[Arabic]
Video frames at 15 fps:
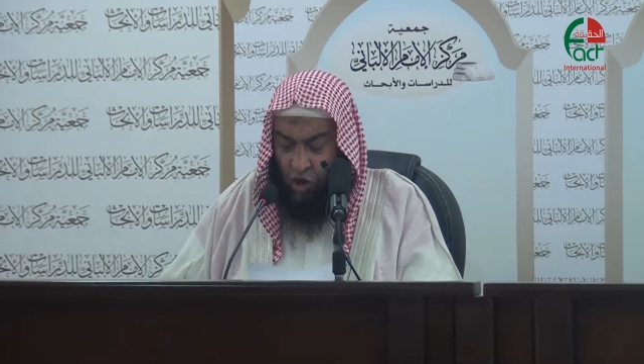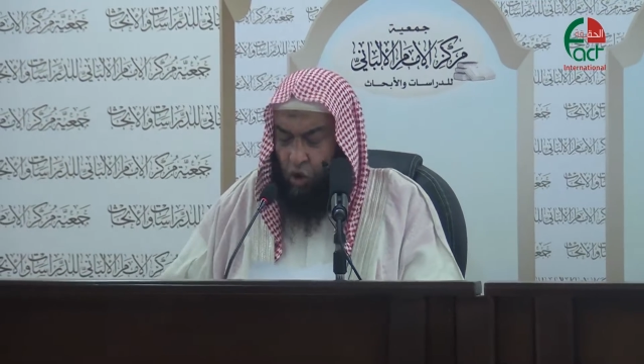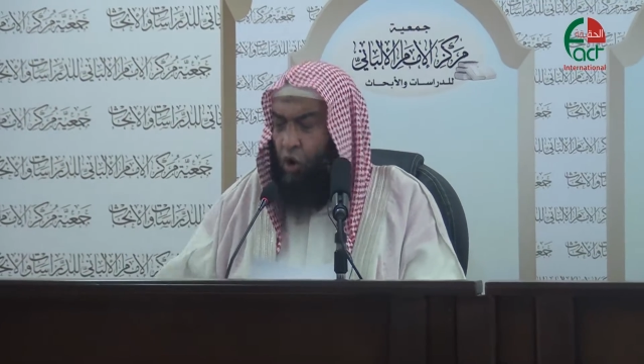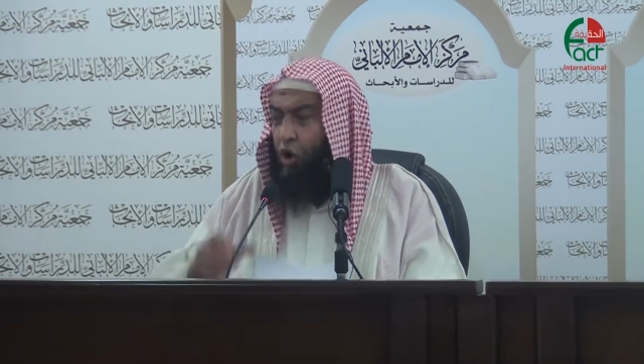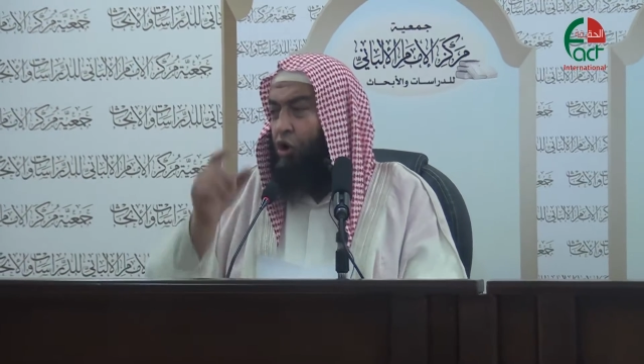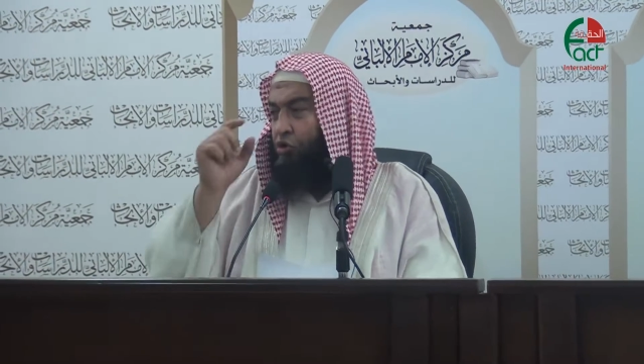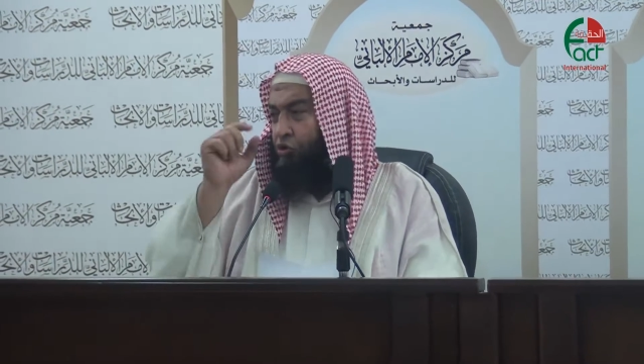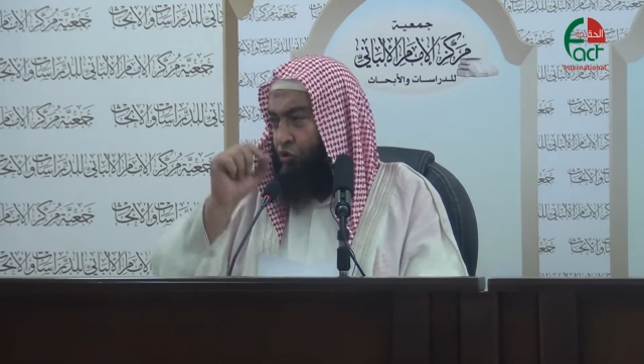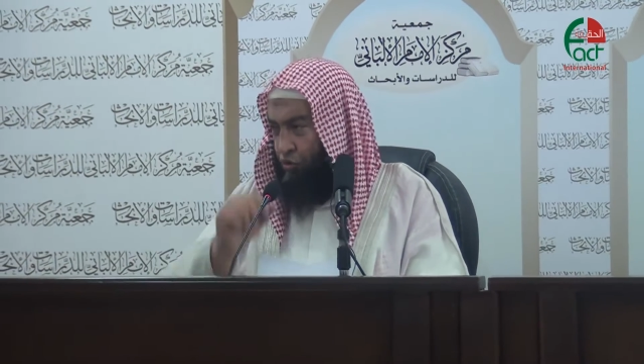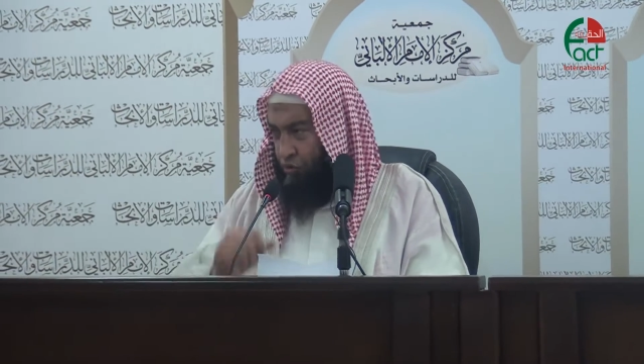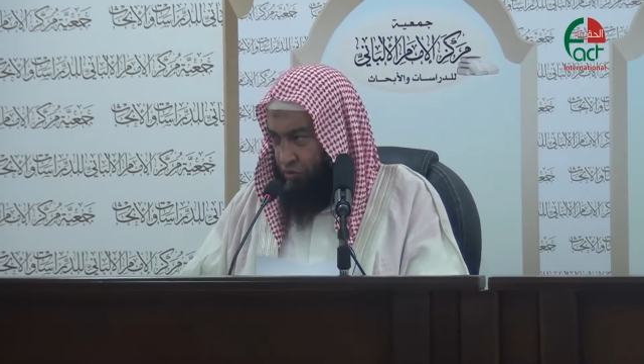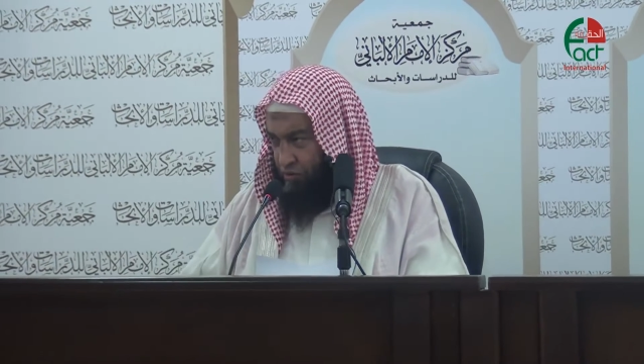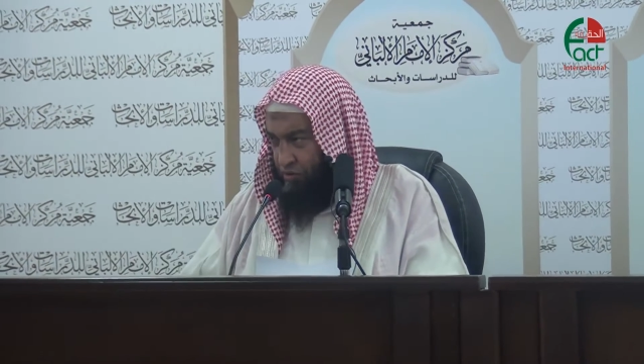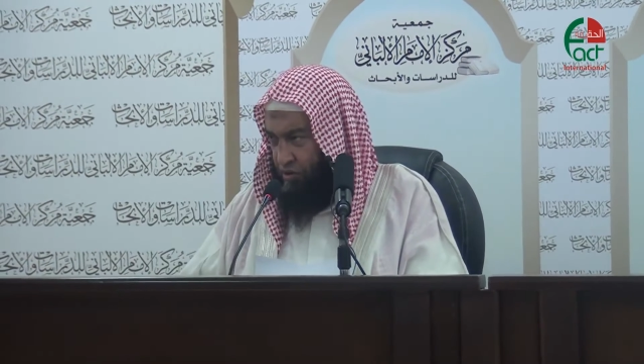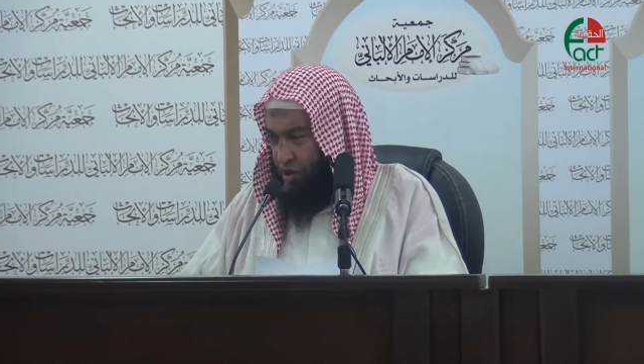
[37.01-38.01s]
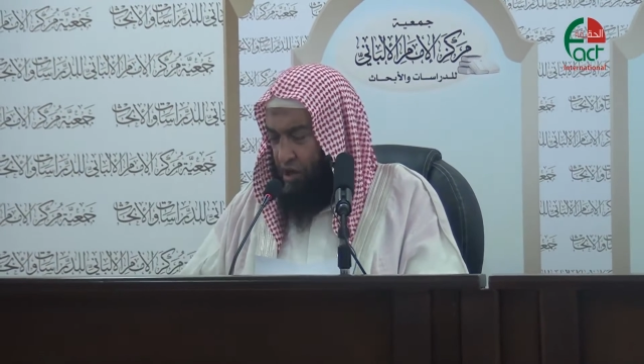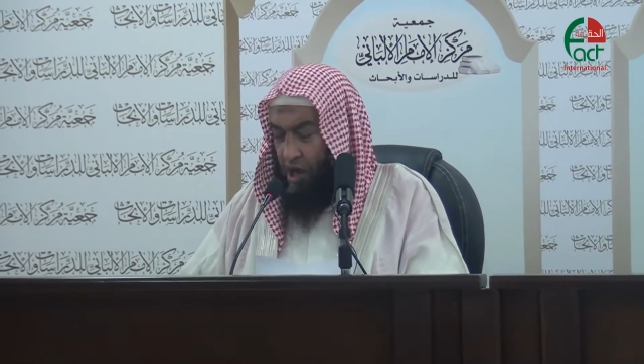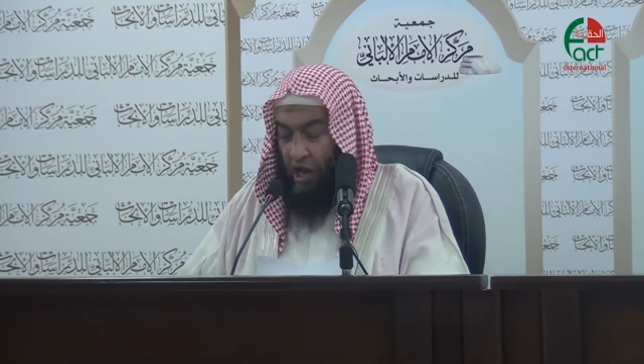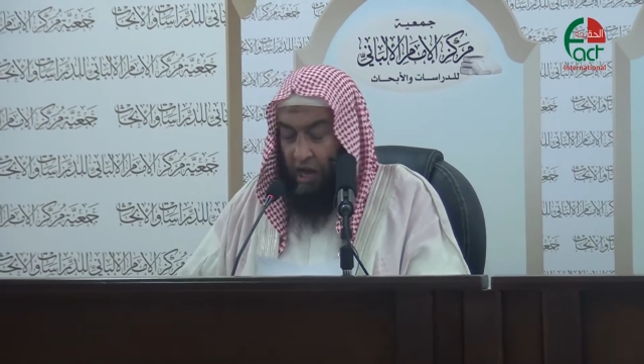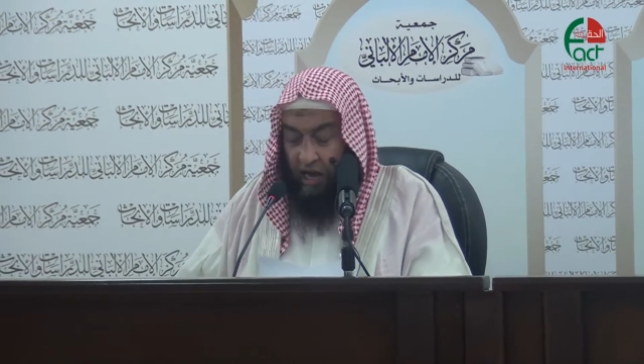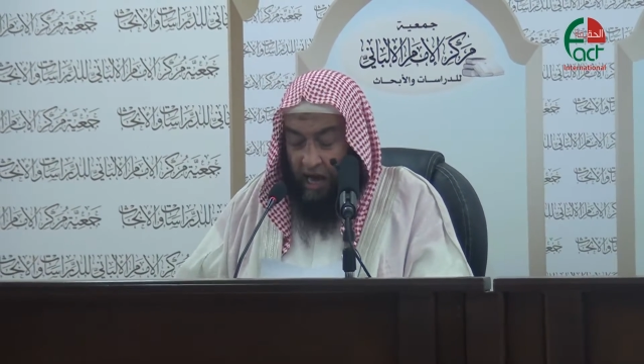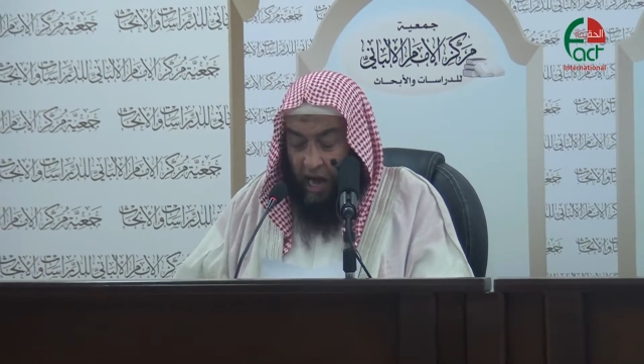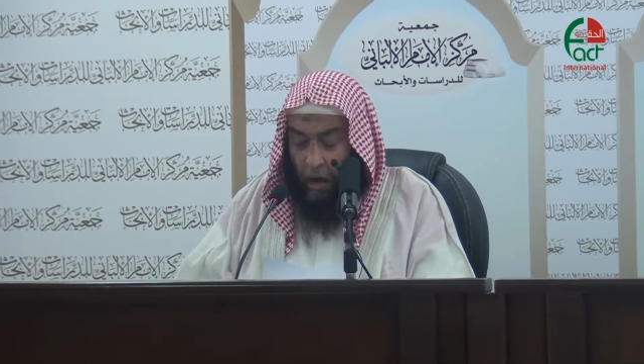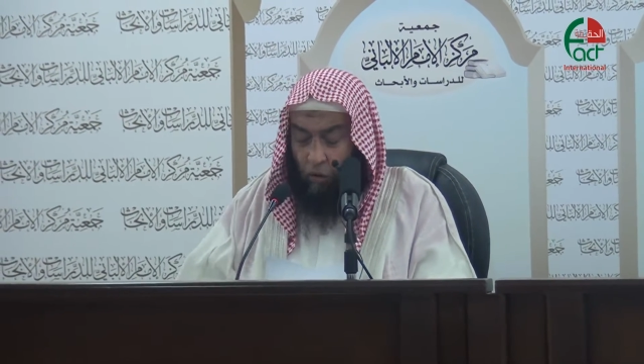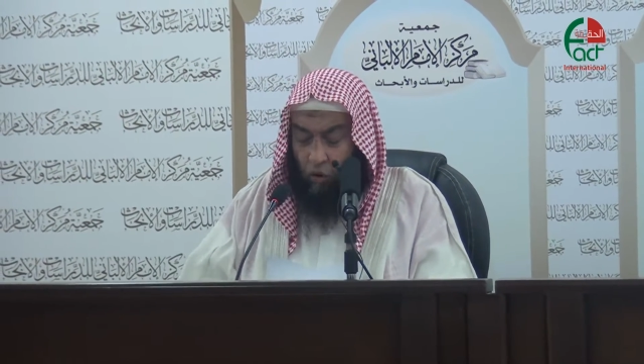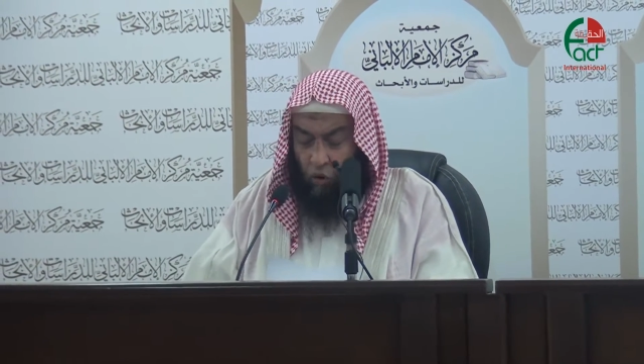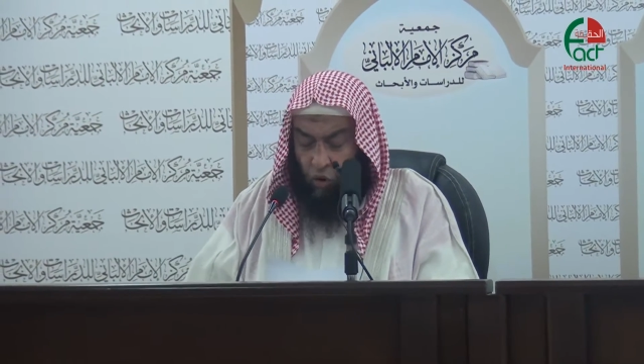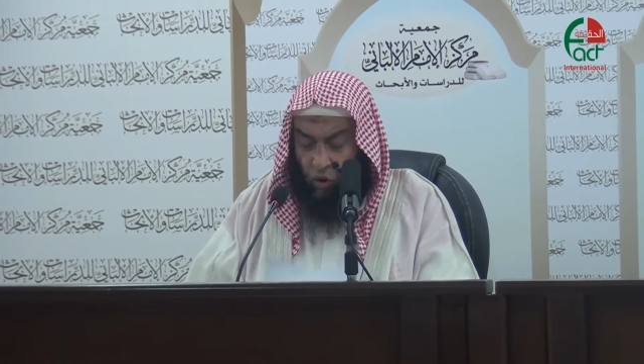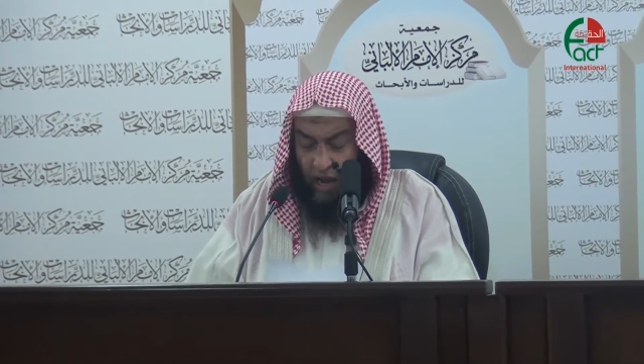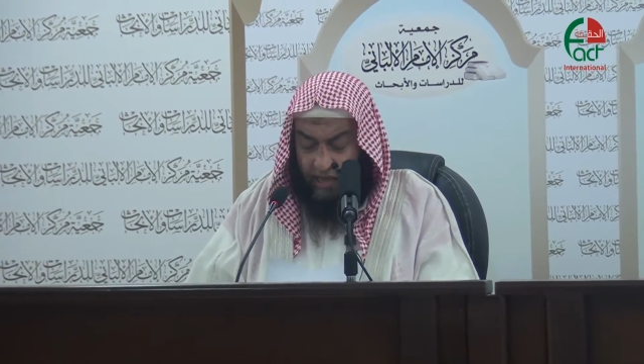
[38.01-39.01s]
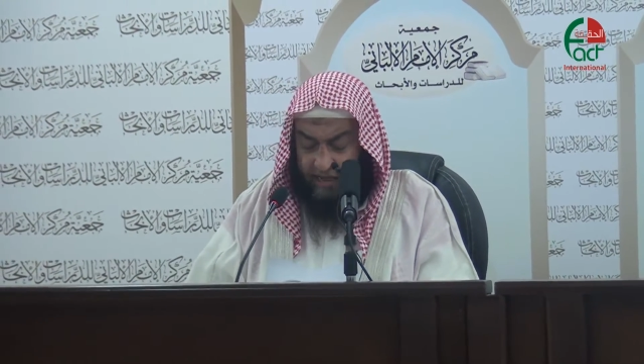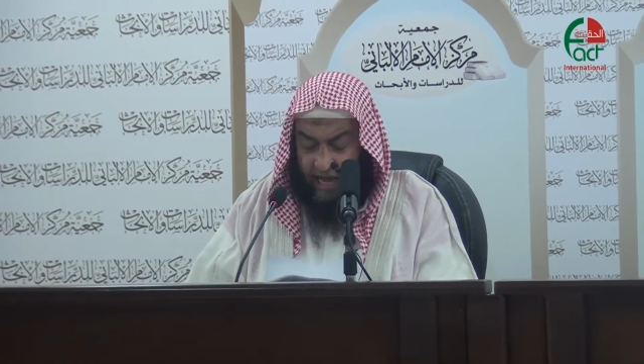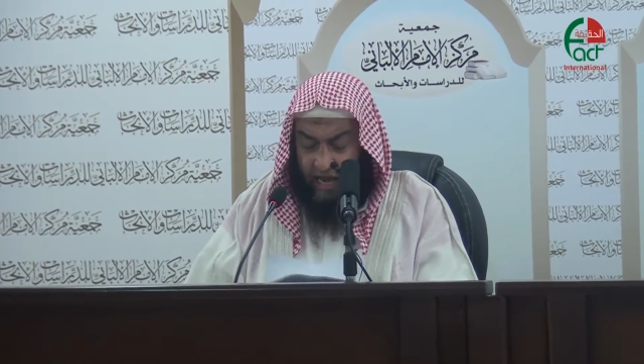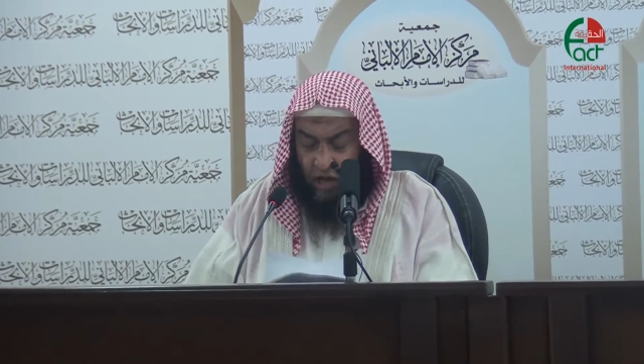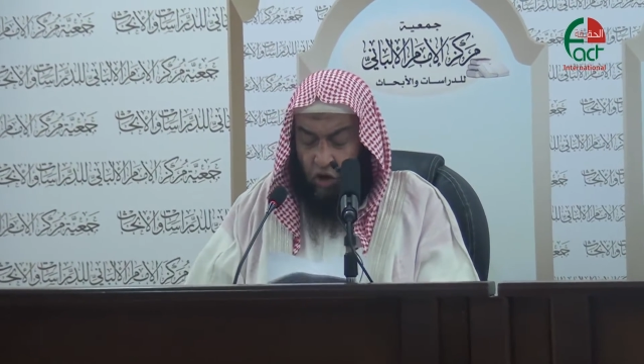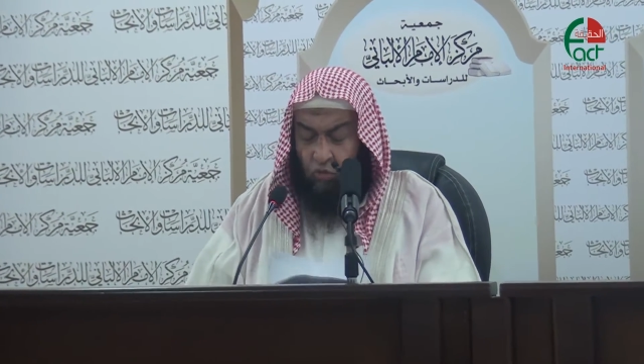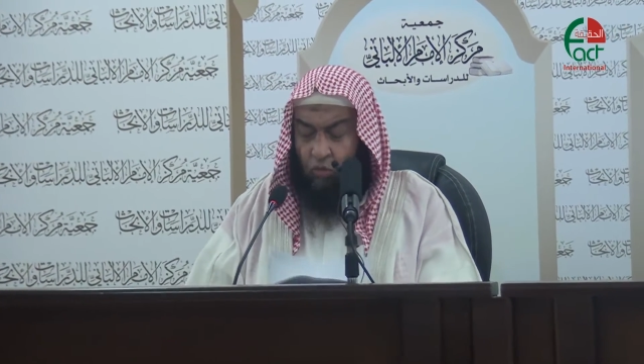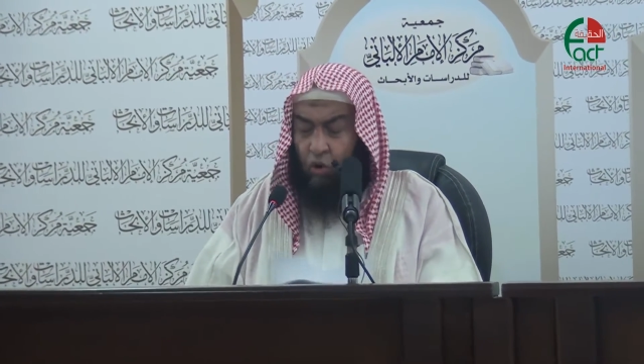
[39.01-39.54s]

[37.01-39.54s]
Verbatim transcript: قلت قوله لا تحل